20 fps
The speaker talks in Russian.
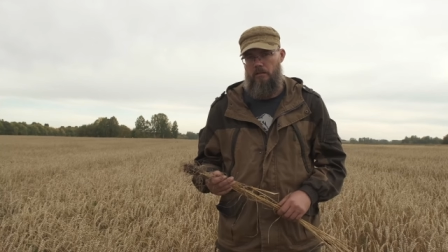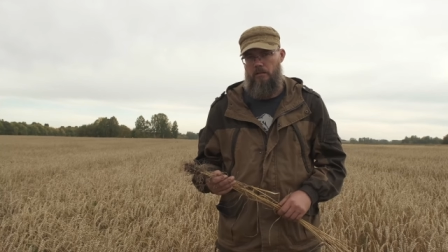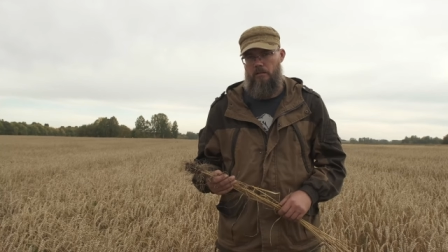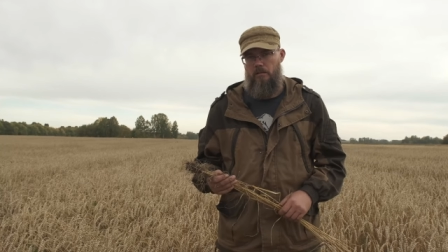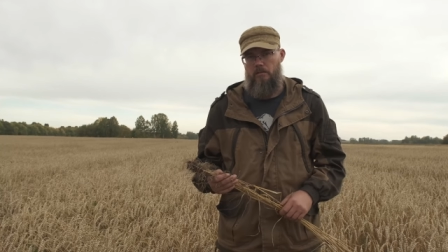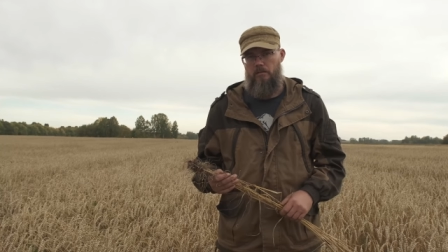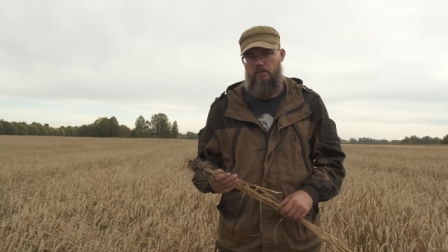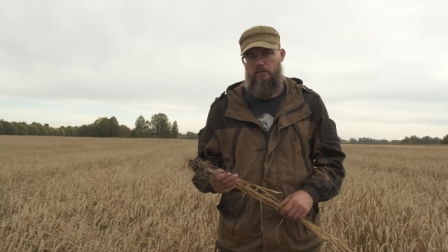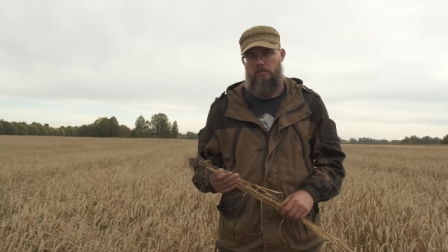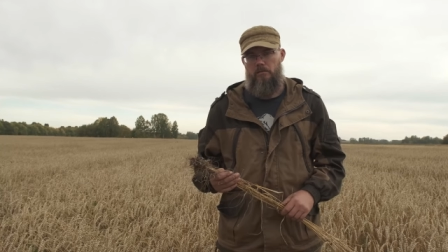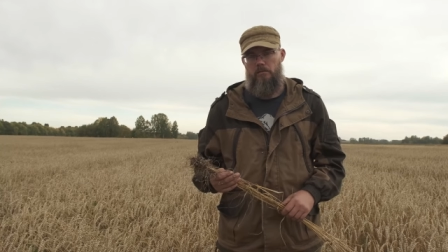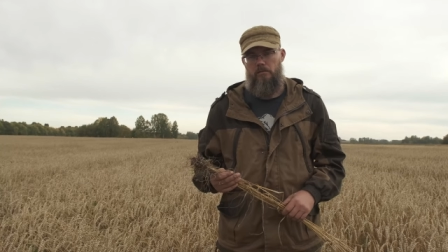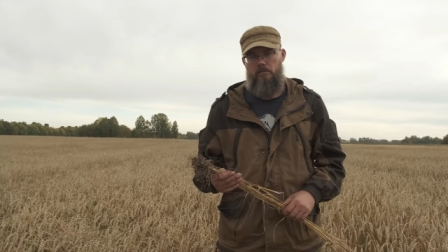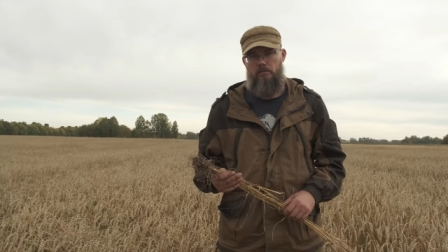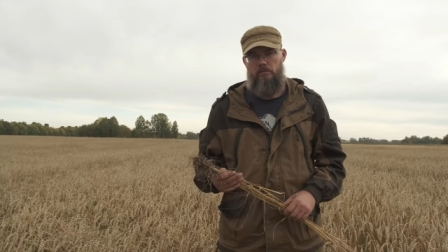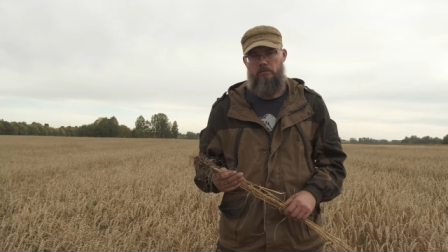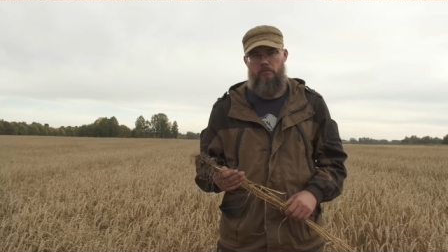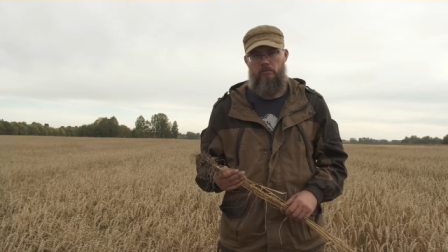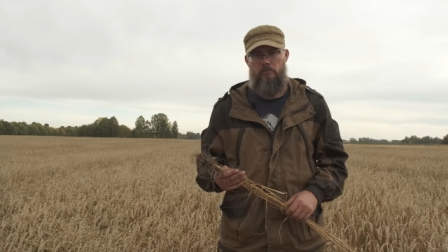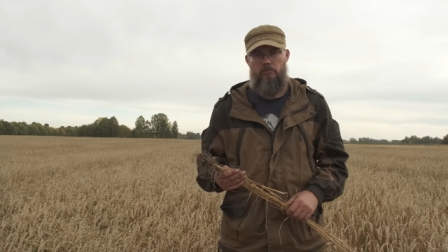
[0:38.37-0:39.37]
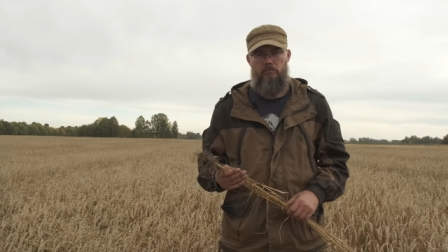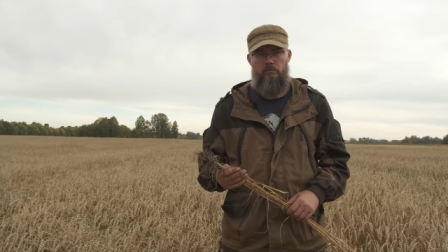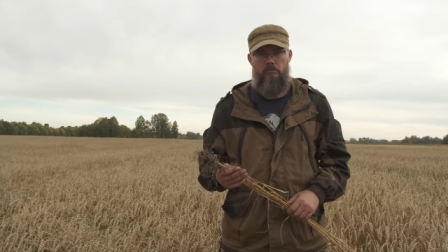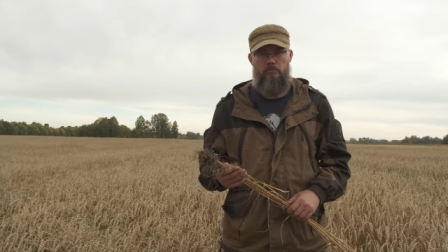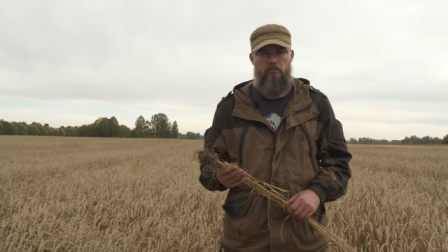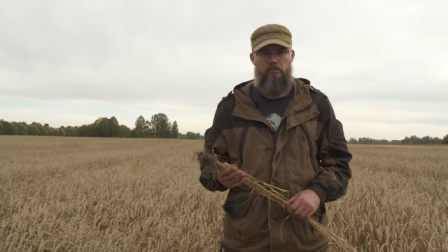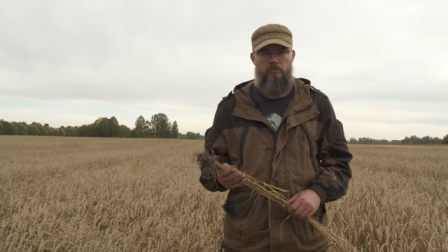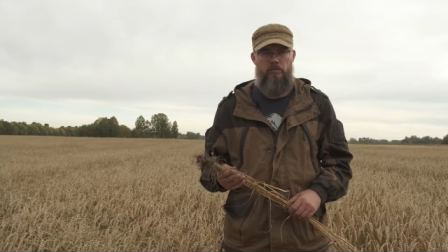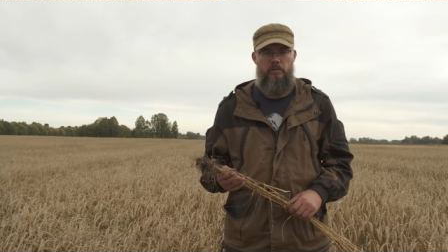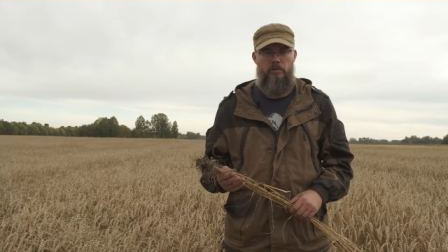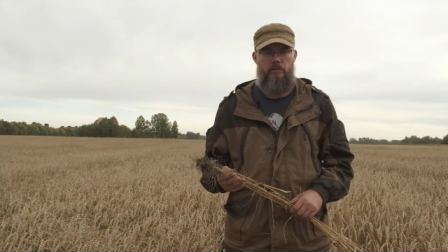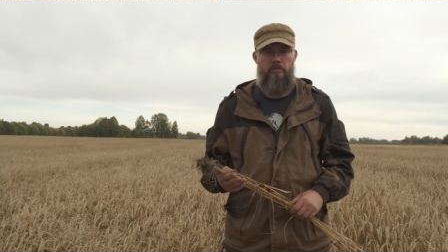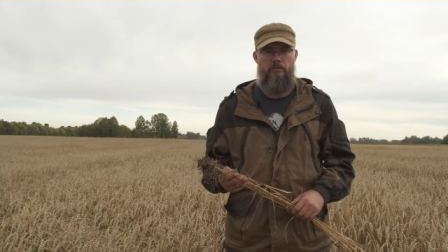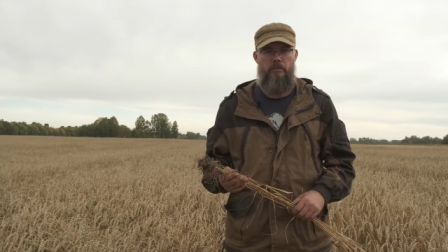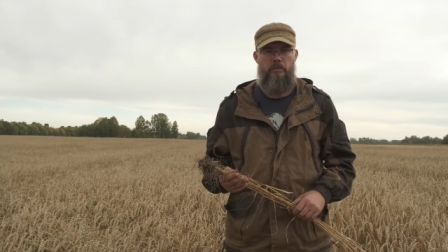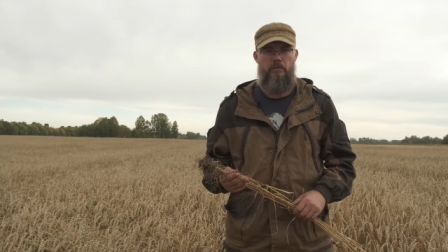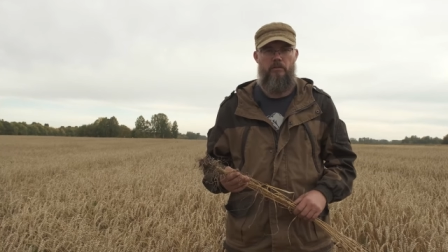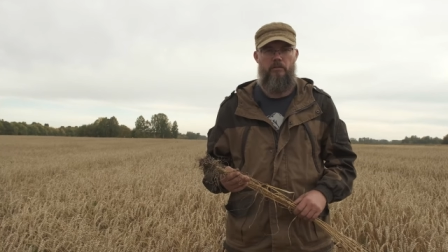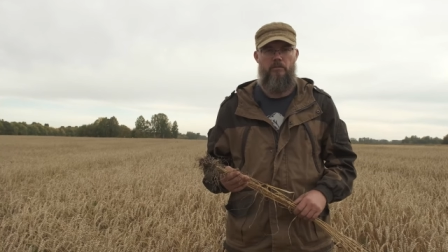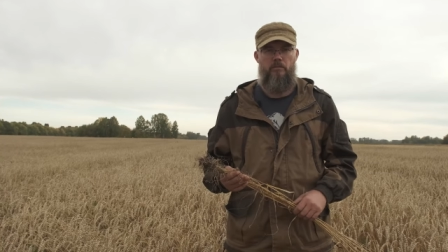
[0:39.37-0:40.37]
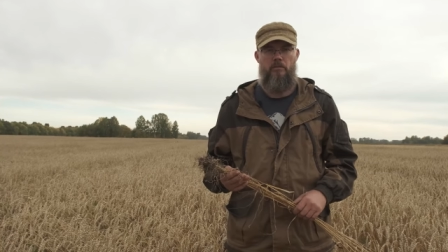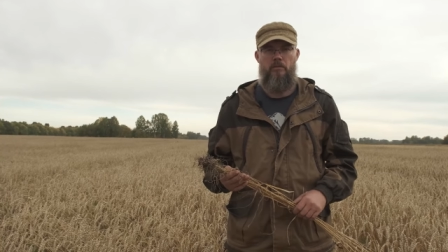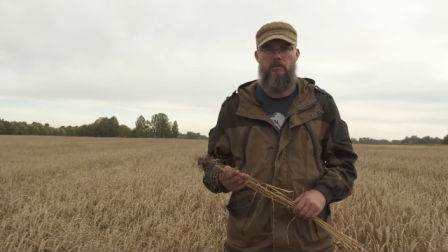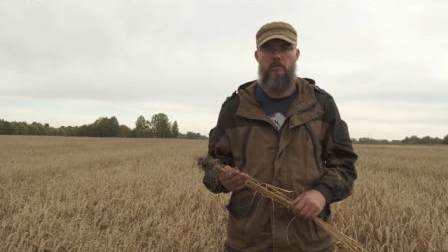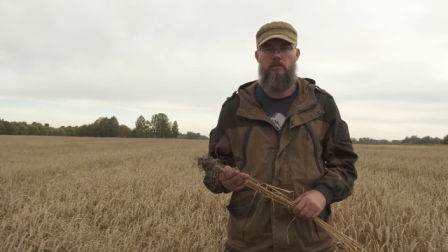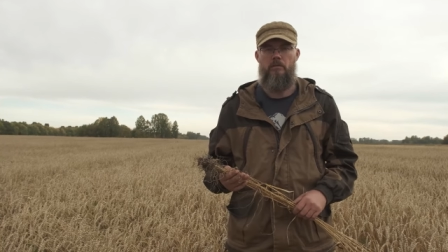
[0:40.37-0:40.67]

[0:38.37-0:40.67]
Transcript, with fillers: А, был виден